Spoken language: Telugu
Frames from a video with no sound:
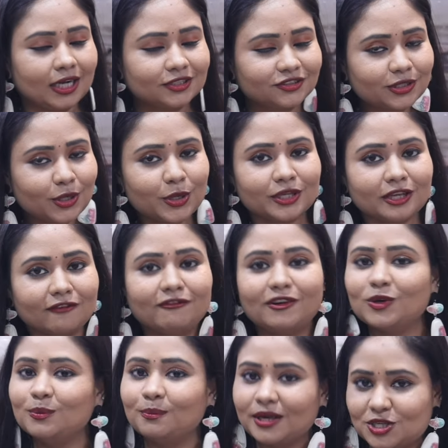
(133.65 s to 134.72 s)
అస్సలు
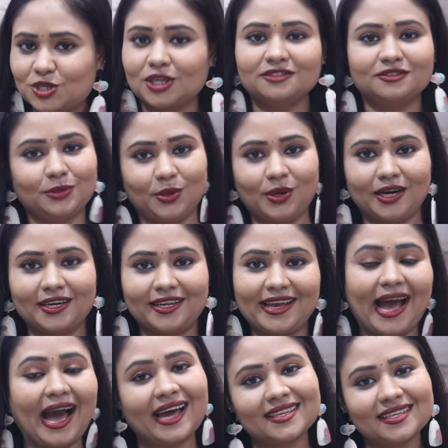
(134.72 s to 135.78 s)
ఎవ్వరూ మిస్ చేసుకోకండి
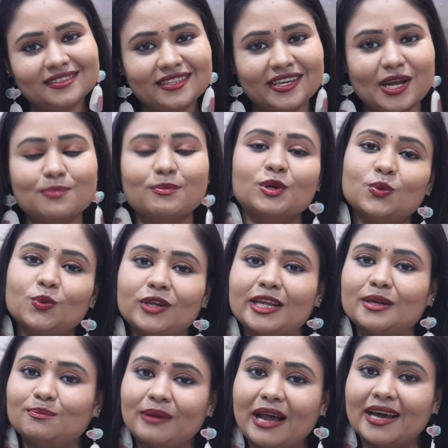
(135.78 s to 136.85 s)
అండ్ ఇప్పుడు
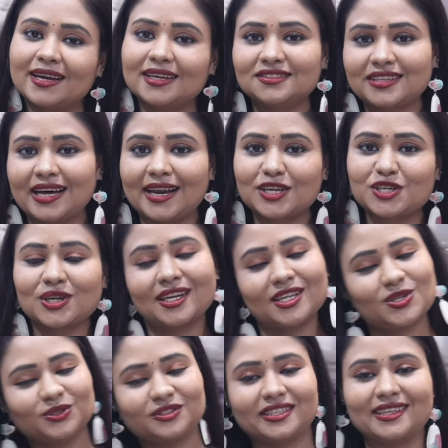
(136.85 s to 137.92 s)
ఉలెన్ బ్లాంకెట్స్
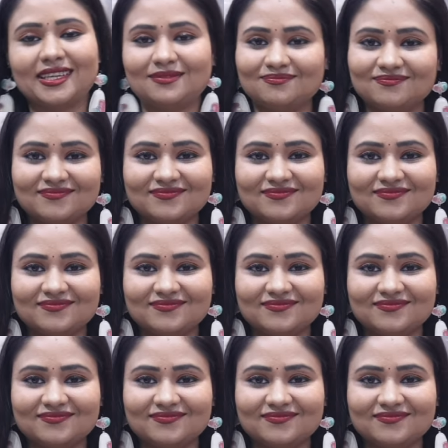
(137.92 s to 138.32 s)
కలెక్షన్ని చూసేద్దాం